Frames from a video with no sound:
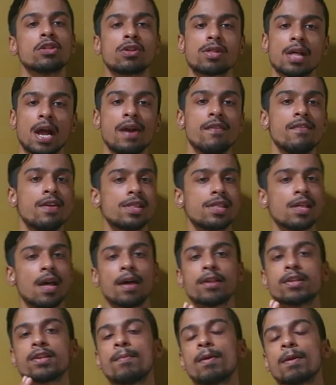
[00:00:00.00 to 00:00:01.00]
तो साइडवेज
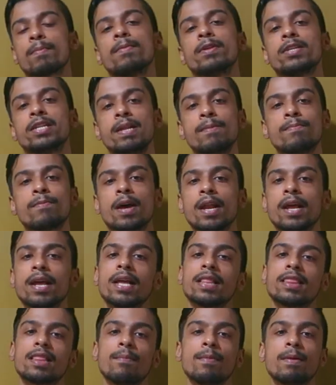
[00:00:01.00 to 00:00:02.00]
या स्टमक में स्लीप
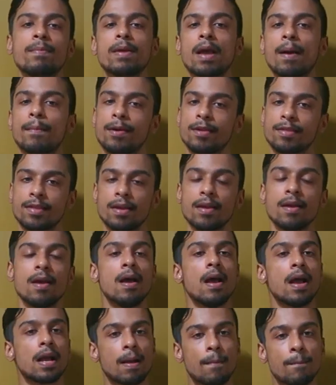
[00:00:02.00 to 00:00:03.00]
करेंगे तभी भी आप ऐसे
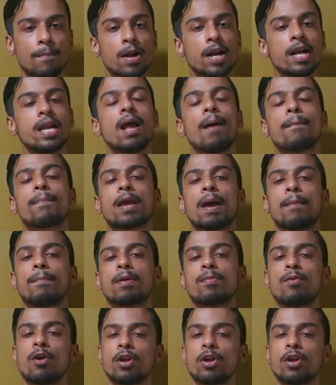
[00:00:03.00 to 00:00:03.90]
कंप्लीटली आपके अपर